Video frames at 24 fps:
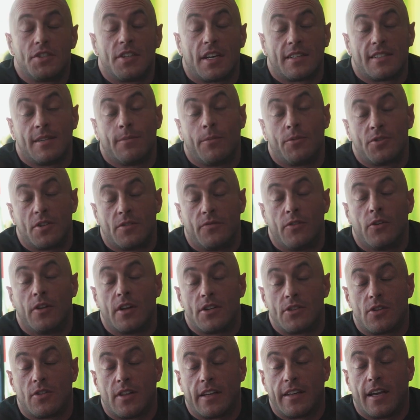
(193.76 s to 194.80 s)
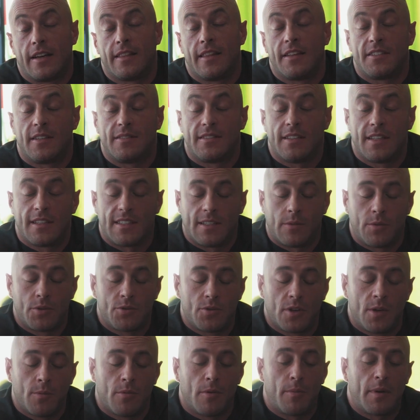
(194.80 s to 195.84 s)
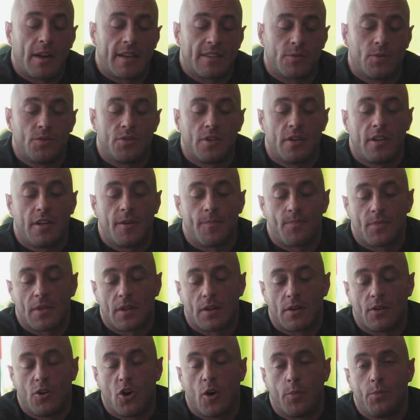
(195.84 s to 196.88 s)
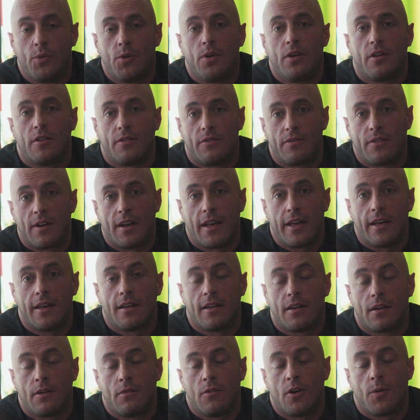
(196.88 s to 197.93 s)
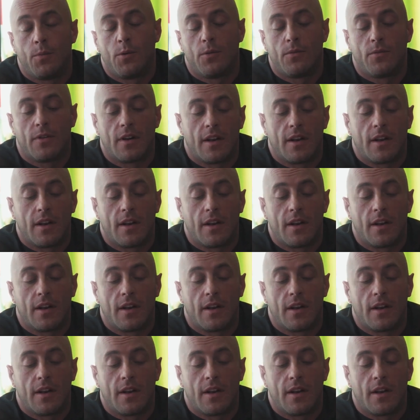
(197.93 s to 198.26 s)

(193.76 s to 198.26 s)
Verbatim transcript: czasem może wyglądać to tak jak na, na załączonym obrazku, czyli kopiuj, wklej, kopiuj,